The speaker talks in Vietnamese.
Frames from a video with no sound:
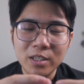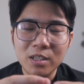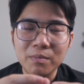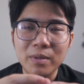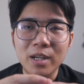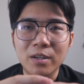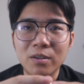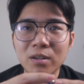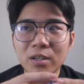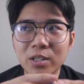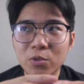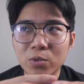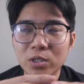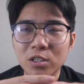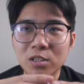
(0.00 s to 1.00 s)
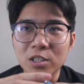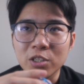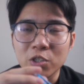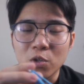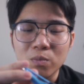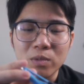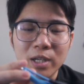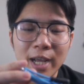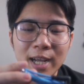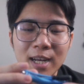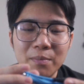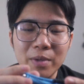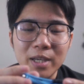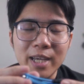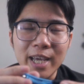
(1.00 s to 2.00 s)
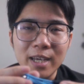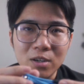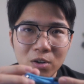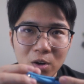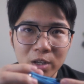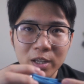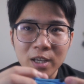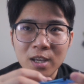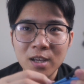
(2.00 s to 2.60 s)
nhưng mà rất là nhiều người sử dụng mình thấy là bị gãy đó rồi